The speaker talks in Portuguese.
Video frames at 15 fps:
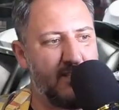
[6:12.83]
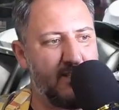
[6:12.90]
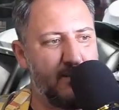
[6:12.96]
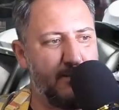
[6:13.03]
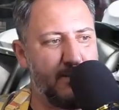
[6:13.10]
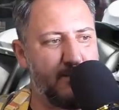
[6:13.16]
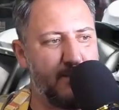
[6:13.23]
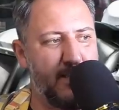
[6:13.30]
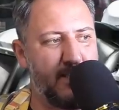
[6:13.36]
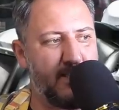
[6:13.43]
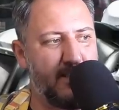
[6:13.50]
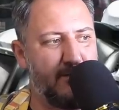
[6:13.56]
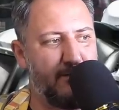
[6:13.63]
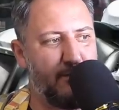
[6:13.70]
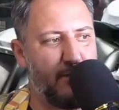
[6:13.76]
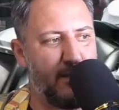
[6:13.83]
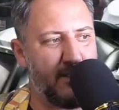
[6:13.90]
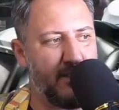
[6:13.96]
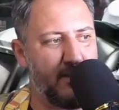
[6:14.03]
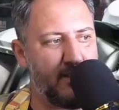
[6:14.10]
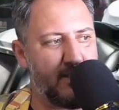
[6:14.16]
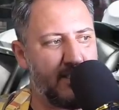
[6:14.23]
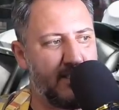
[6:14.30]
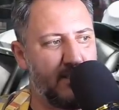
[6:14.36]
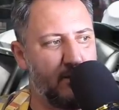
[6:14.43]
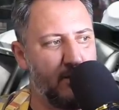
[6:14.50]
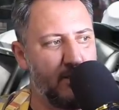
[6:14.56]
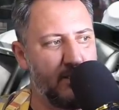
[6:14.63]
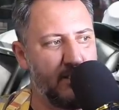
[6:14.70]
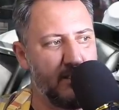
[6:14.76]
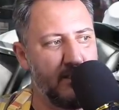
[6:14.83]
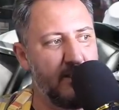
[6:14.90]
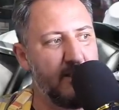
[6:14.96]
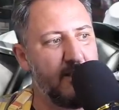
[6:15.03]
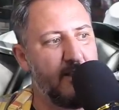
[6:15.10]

Simplesmente está fora da nossa categoria.